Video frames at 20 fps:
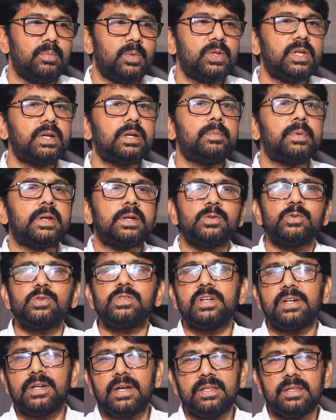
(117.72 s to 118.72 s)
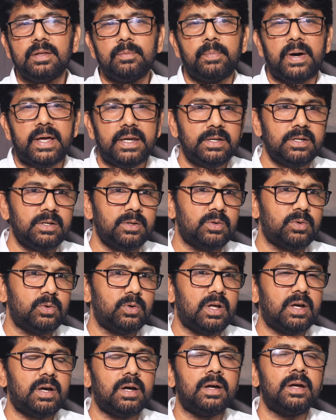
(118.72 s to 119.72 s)
మొదట మనం చూసినట్లయితే మనిషి
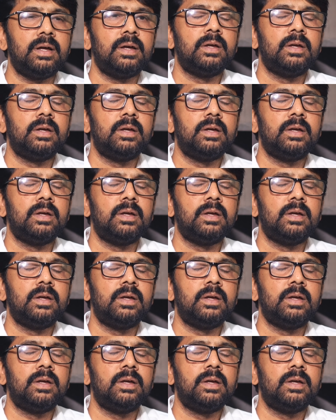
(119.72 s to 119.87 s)
కూడా